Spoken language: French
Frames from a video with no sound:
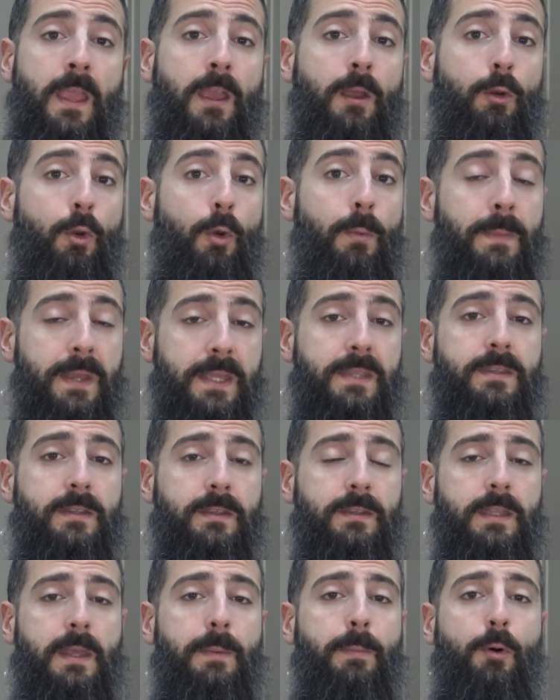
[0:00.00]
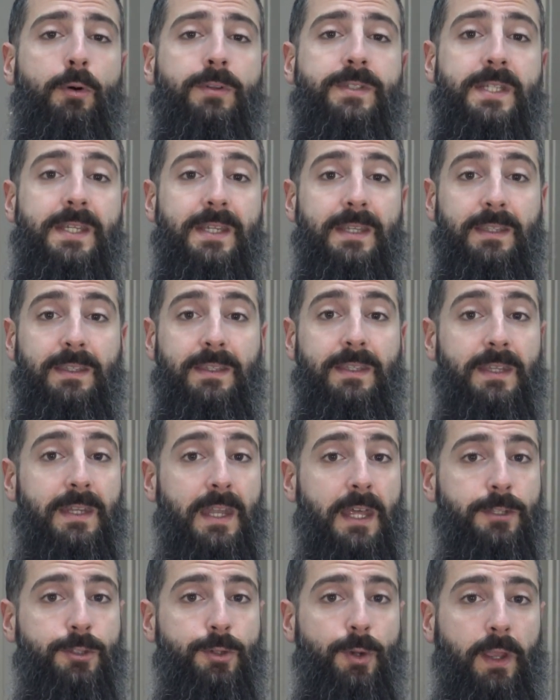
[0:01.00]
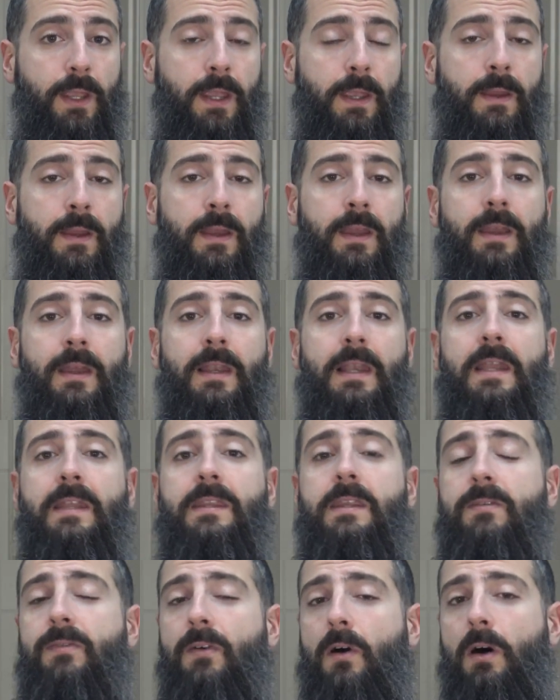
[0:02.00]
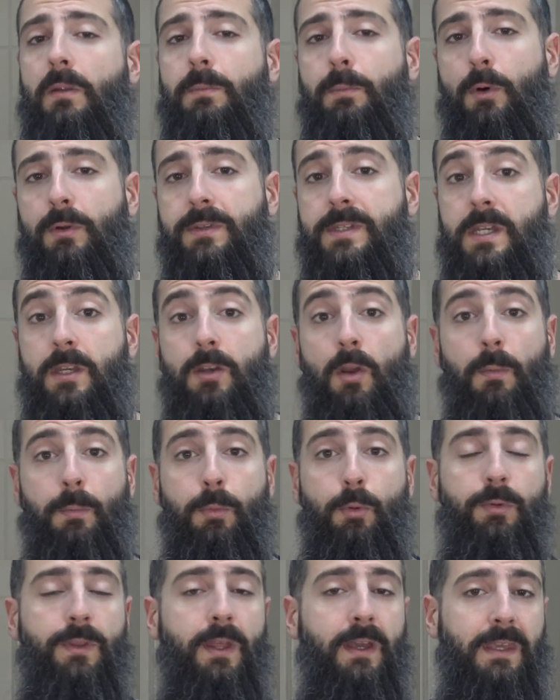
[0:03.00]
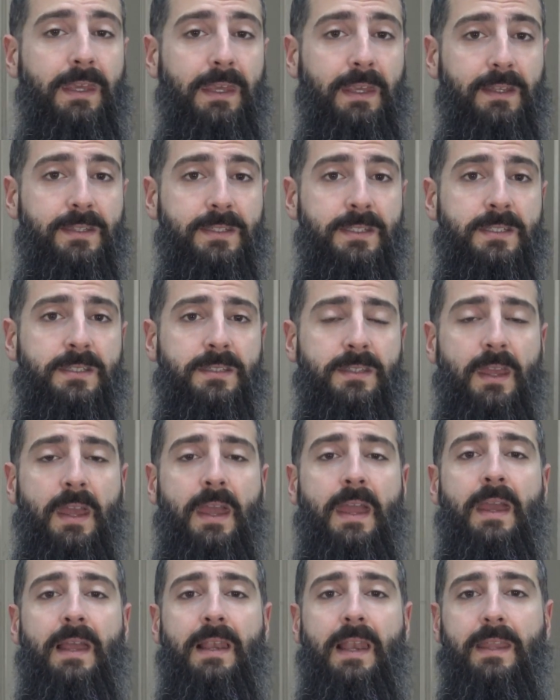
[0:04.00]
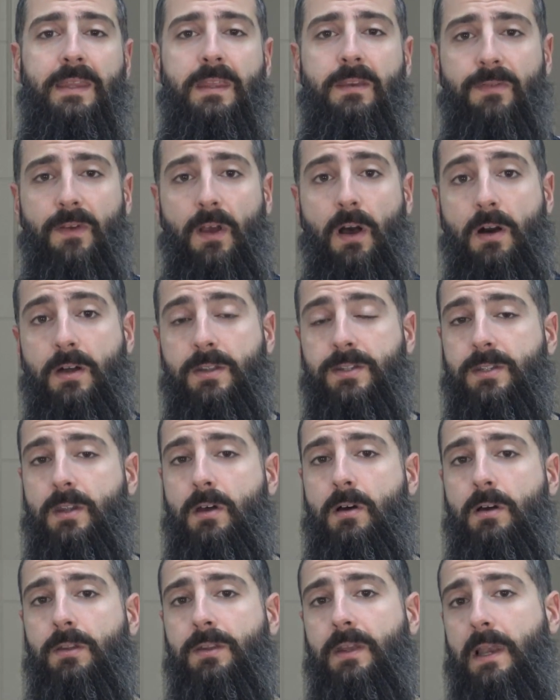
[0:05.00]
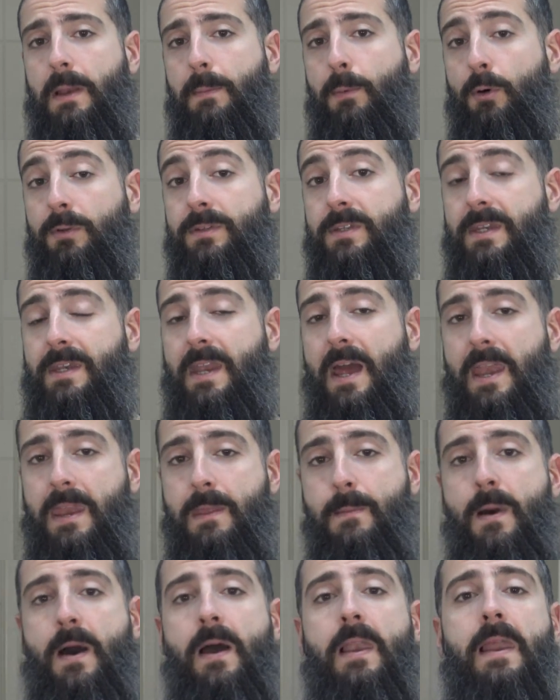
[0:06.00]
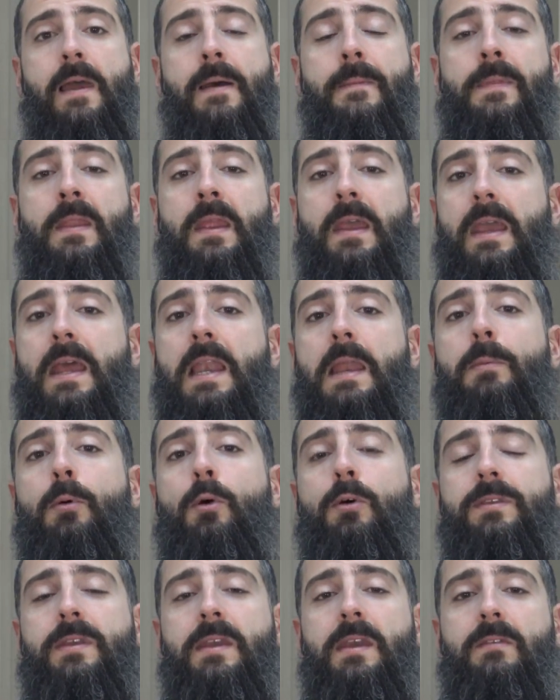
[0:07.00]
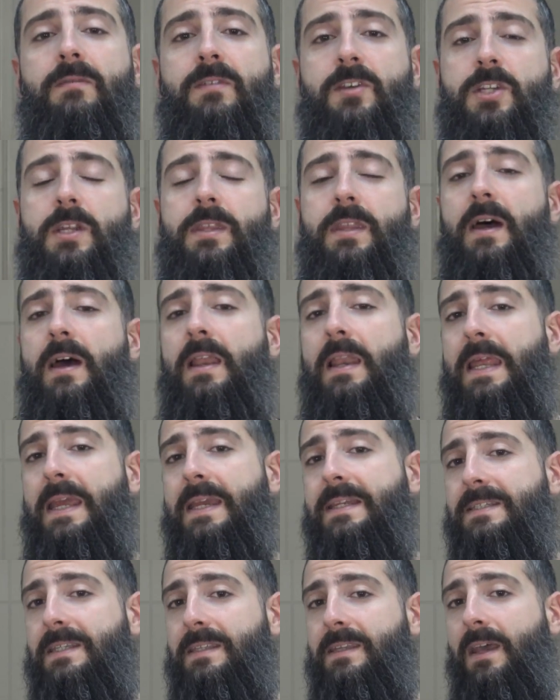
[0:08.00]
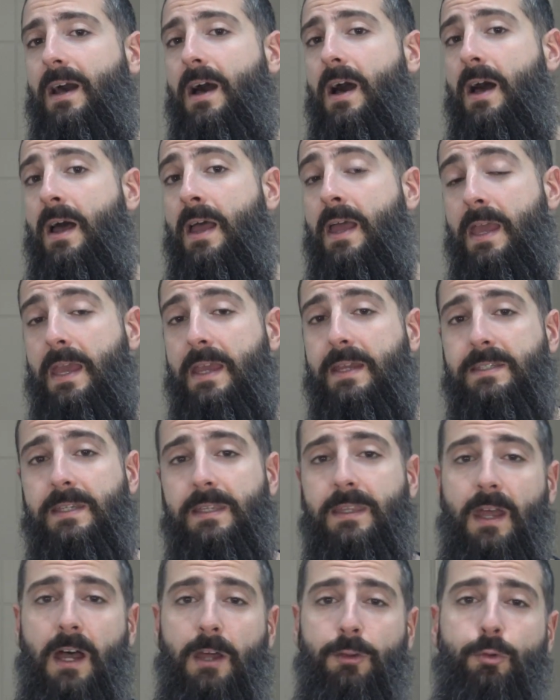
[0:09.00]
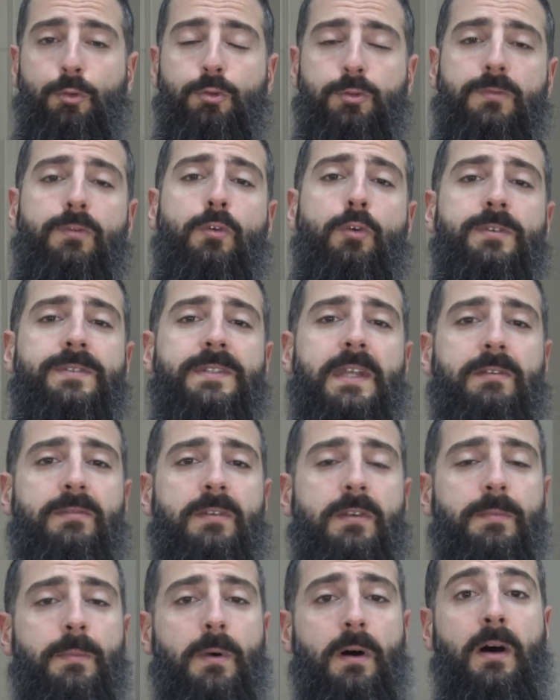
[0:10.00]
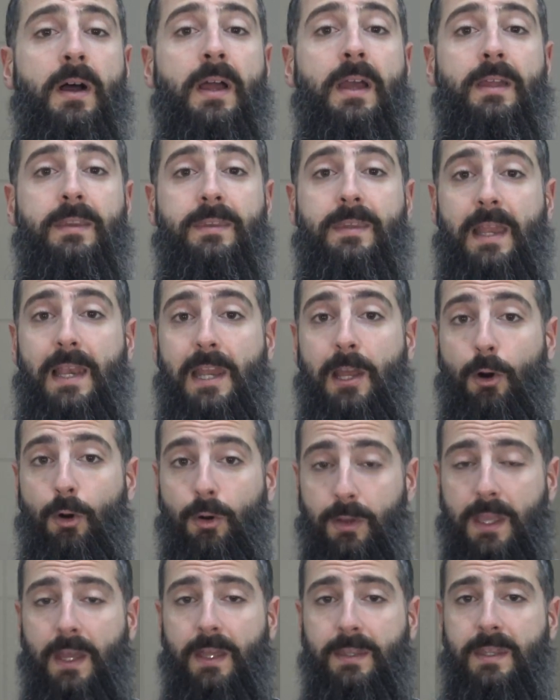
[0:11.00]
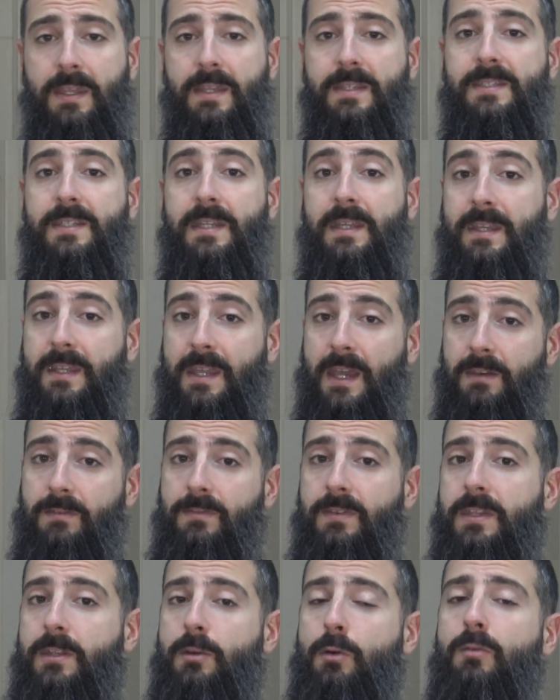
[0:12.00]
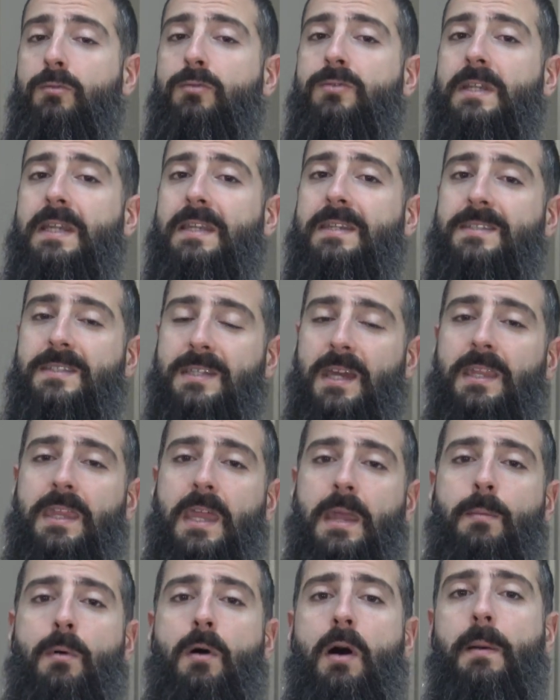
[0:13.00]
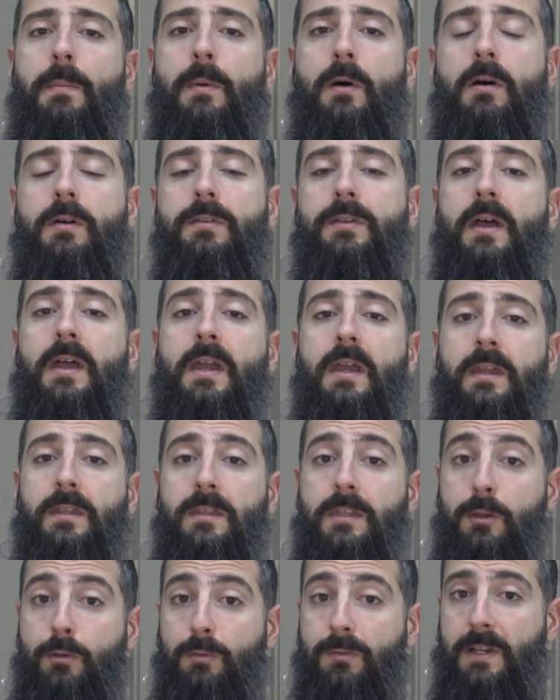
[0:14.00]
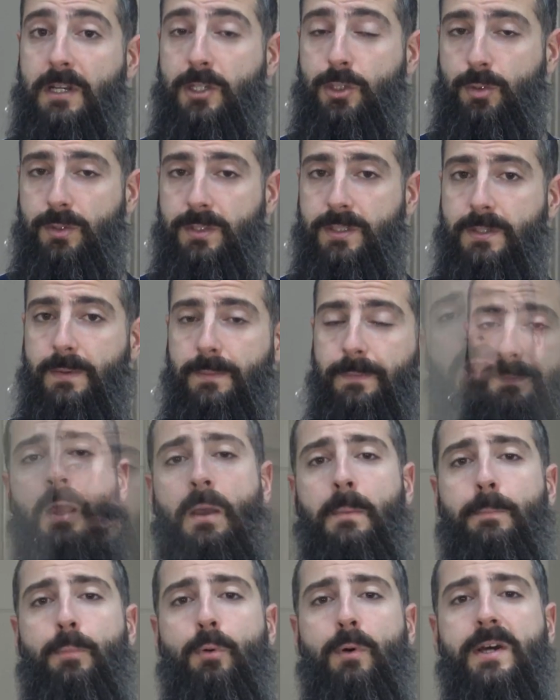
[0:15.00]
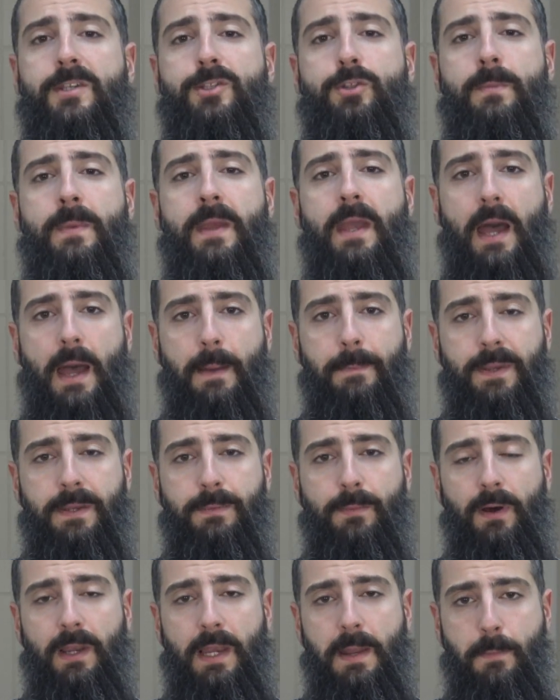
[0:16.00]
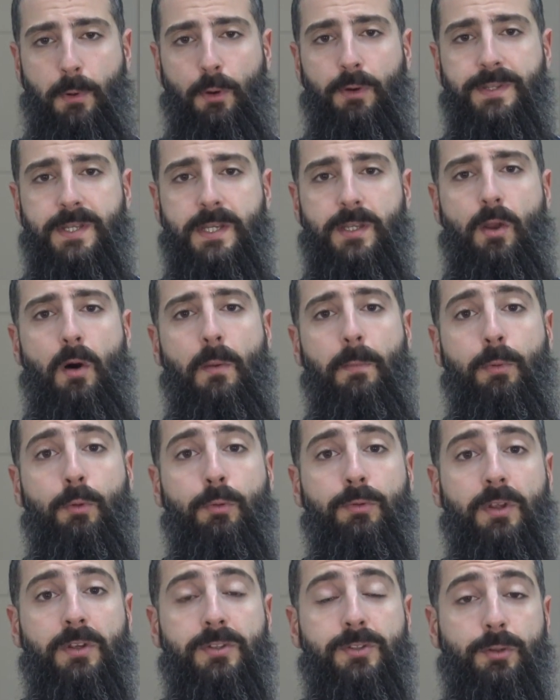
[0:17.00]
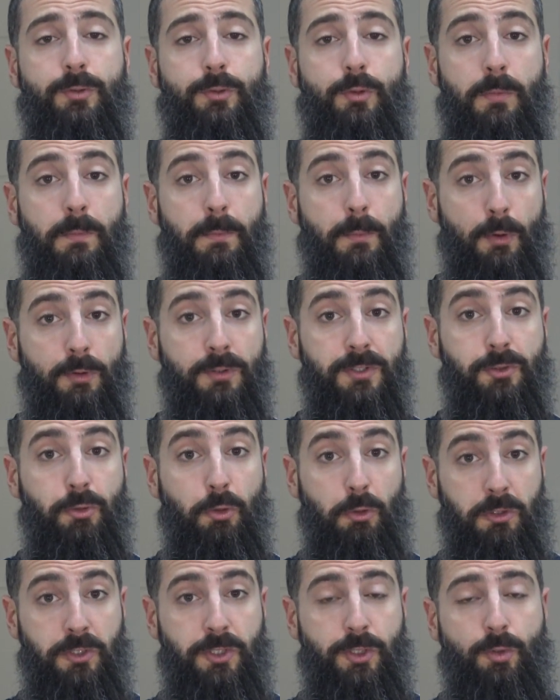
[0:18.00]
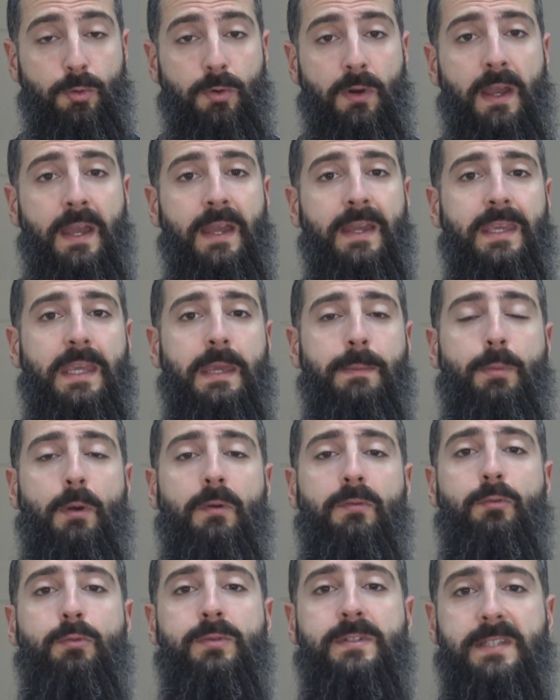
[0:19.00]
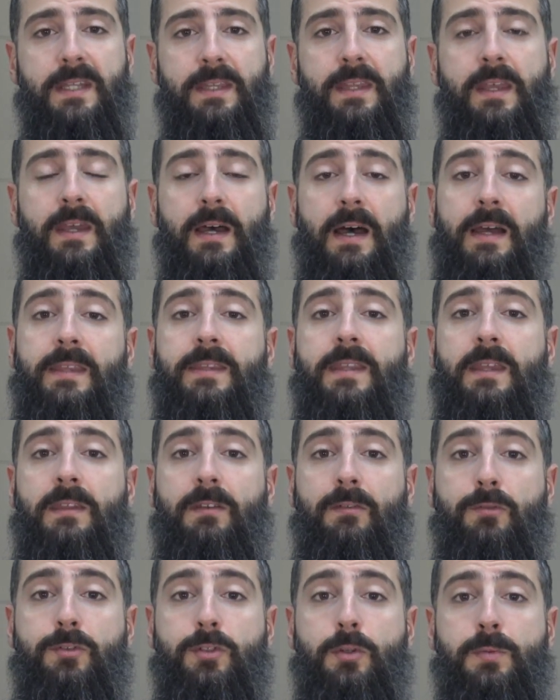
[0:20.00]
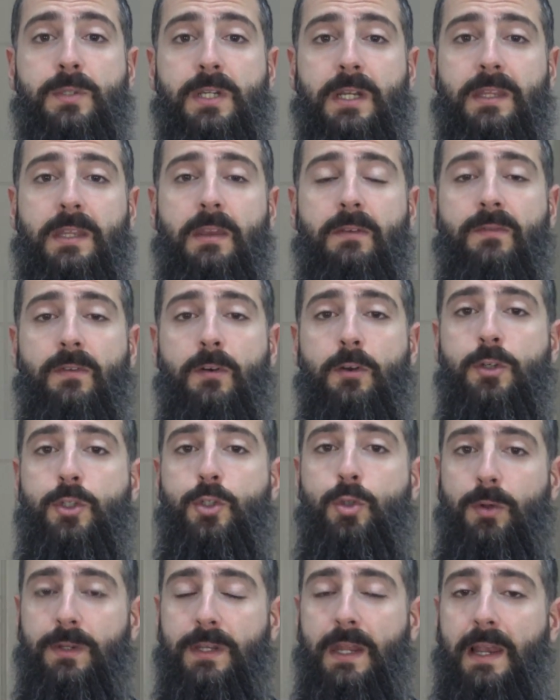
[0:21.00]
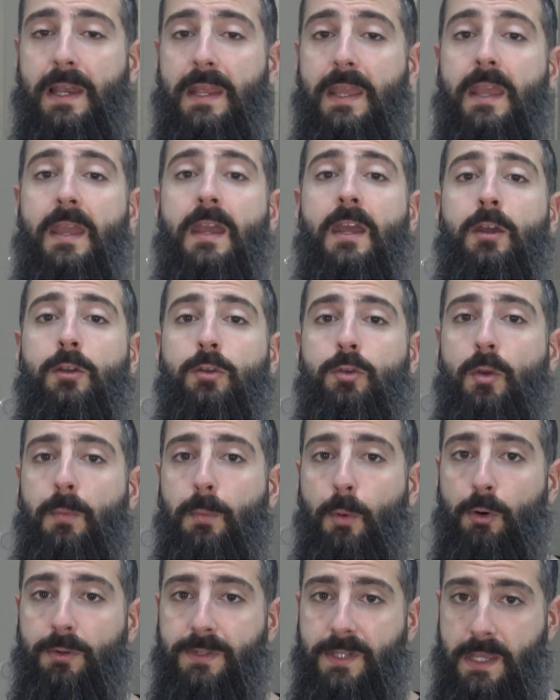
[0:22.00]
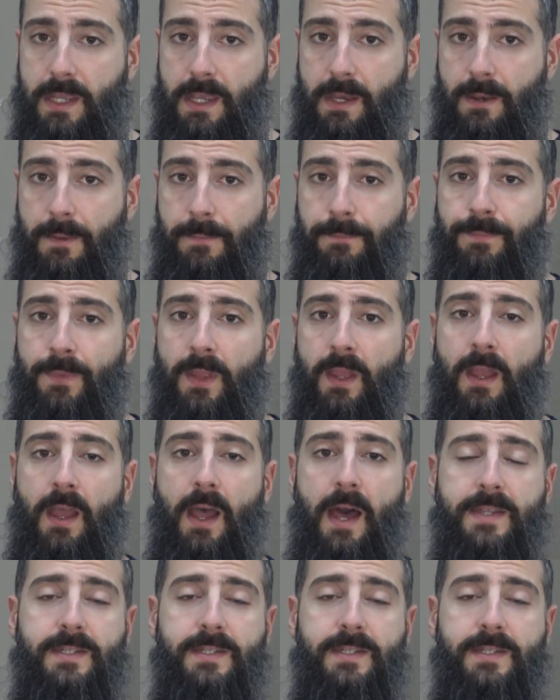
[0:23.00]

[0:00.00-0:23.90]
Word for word: le mythe des protéines dénaturées, les différentes protéines en poudre qui existent, la différence entre les protéines animales et les protéines végétales, etc. etc. Donc je vous conseille vivement d'aller regarder ces 4 vidéos, vous allez certainement apprendre des nouvelles choses. Pour résumer rapidement, les protéines en poudre sont une bonne solution qui peut vous aider à atteindre vos objectifs journaliers de protéines. À